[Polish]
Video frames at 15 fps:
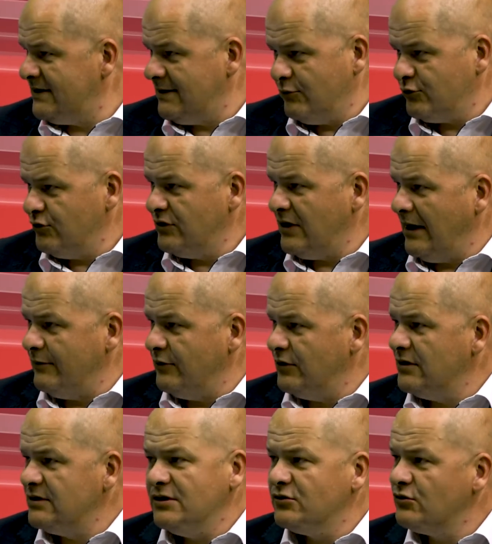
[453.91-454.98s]
z samorządami.
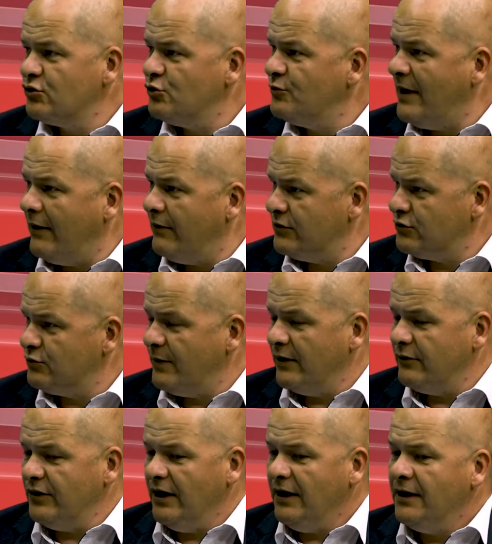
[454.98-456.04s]
To jest niezrozumiałe
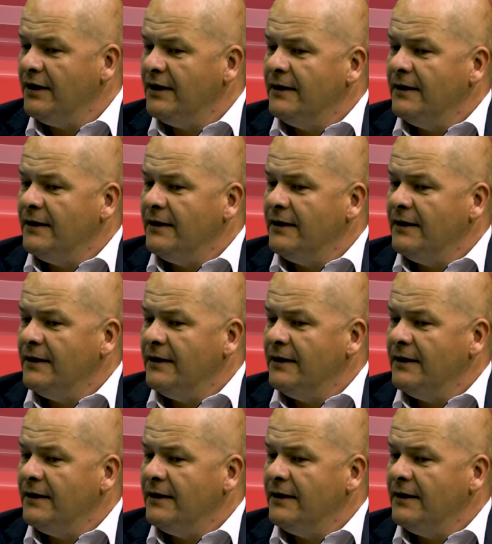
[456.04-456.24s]
zupełnie.